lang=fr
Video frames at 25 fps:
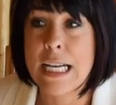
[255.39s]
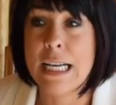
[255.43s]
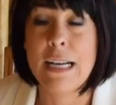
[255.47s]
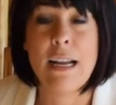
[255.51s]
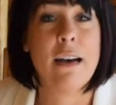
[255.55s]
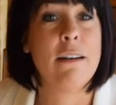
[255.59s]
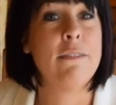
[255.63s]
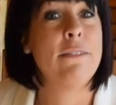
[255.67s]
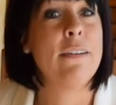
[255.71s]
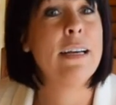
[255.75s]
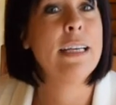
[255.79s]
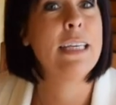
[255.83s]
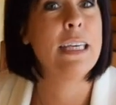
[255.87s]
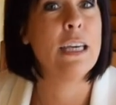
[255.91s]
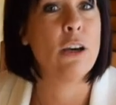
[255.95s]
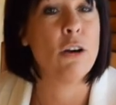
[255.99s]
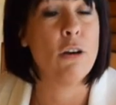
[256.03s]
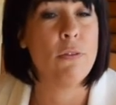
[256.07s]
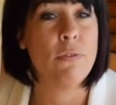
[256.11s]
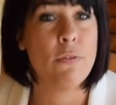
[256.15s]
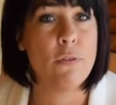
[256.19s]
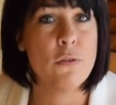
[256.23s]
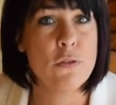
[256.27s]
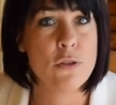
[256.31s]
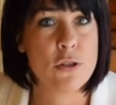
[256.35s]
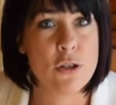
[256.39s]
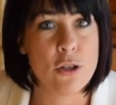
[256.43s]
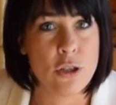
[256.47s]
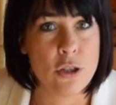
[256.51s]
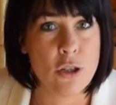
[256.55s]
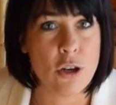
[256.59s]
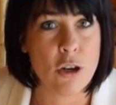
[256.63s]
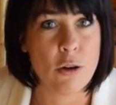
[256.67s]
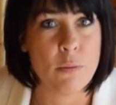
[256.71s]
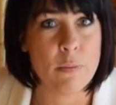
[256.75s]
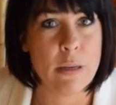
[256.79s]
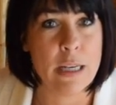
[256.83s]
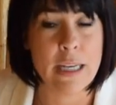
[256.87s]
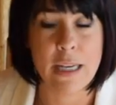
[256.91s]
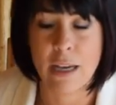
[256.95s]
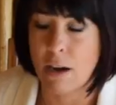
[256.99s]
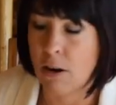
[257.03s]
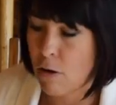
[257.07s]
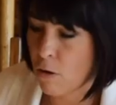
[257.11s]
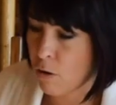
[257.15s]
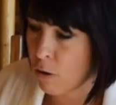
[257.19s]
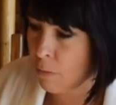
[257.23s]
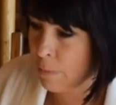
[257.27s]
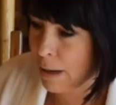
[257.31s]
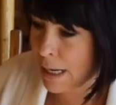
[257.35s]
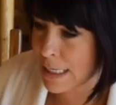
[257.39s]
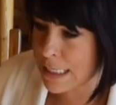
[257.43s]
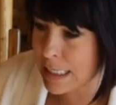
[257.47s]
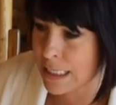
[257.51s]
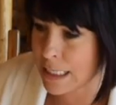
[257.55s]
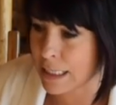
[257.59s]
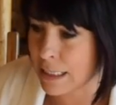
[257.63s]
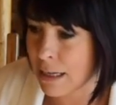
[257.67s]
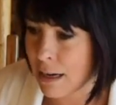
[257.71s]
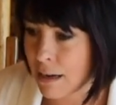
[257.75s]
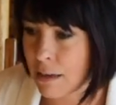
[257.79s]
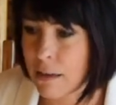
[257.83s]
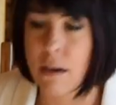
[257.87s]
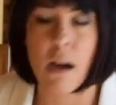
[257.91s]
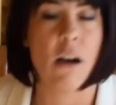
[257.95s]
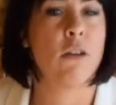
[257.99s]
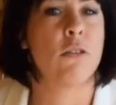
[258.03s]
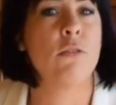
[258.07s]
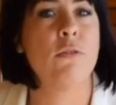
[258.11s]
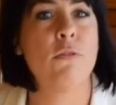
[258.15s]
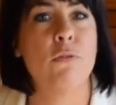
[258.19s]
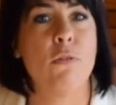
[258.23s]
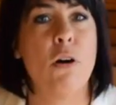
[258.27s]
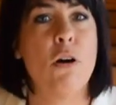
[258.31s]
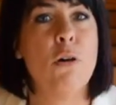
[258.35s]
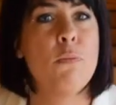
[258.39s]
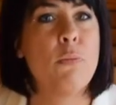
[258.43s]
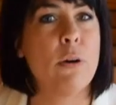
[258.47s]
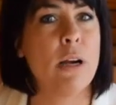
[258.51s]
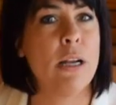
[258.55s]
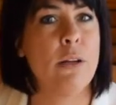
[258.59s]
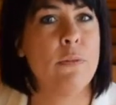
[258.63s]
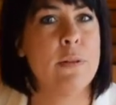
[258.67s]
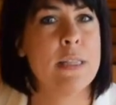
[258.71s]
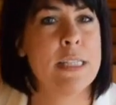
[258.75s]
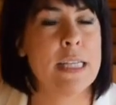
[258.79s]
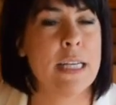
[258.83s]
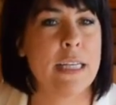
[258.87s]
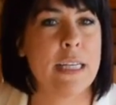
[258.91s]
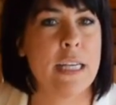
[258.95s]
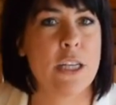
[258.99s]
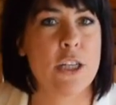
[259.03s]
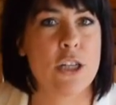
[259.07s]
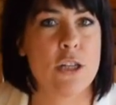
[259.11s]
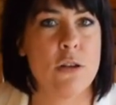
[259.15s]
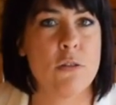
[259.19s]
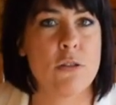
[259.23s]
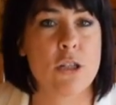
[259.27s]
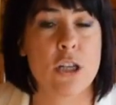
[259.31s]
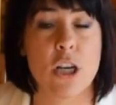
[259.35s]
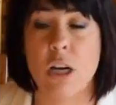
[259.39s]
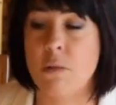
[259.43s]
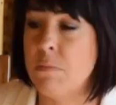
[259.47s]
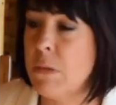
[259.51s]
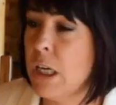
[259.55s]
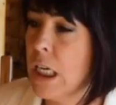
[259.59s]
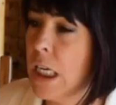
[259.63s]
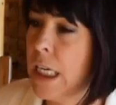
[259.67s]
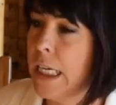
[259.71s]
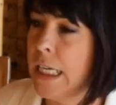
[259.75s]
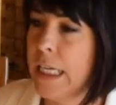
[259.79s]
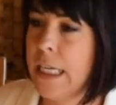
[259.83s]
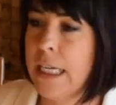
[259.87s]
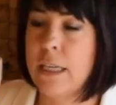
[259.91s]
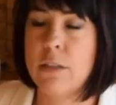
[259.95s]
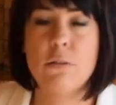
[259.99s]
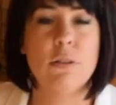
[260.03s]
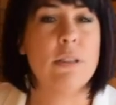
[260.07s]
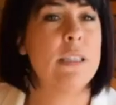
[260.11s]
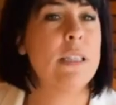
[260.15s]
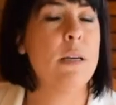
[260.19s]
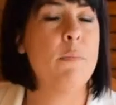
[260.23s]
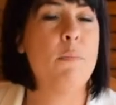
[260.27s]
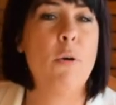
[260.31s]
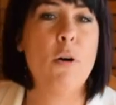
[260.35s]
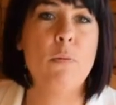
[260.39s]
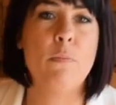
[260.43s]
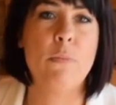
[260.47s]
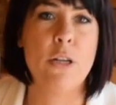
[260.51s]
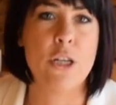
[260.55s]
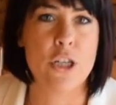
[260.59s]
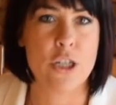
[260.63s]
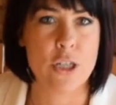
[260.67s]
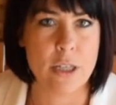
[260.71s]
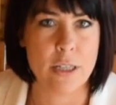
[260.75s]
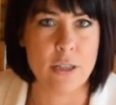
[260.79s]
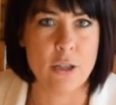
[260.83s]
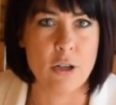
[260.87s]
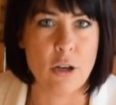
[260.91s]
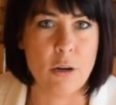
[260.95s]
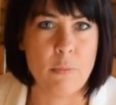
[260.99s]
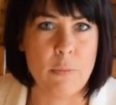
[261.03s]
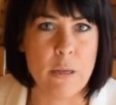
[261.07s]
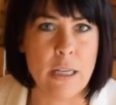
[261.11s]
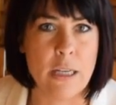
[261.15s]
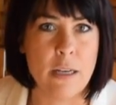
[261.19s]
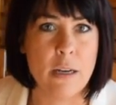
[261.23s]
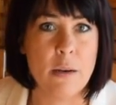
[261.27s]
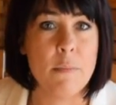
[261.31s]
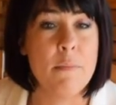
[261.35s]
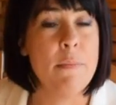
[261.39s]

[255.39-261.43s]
L'enfant qui refuse de dormir, on baisse les gants encore une fois, on pourrait lui dire quelque chose comme Écoute, tu n'es pas obligé de dormir,